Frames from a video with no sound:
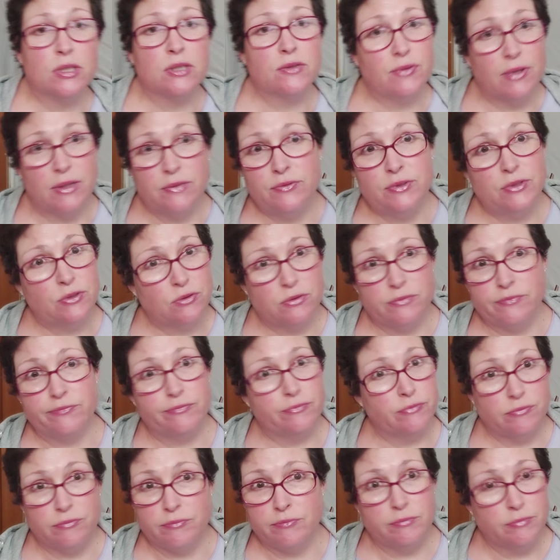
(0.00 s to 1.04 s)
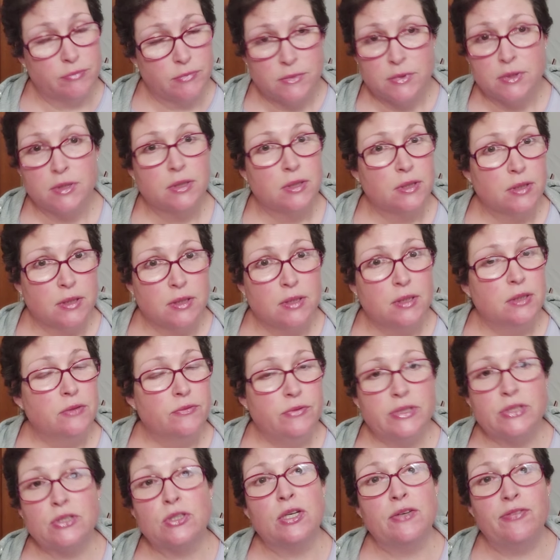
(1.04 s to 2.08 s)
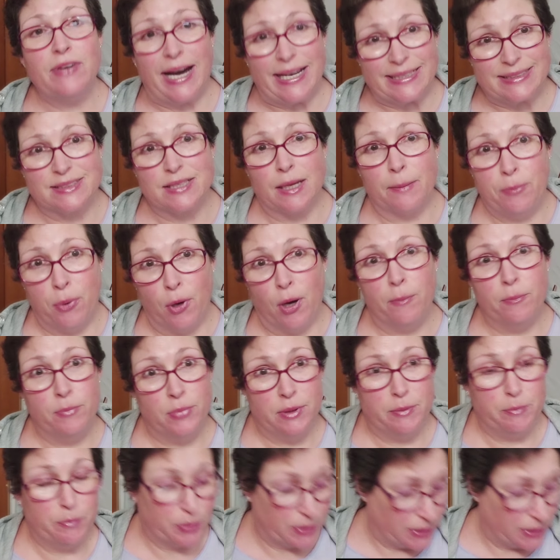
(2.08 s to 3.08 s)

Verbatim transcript: du irgendwann wie so, ein, wie so eine Wasserbombe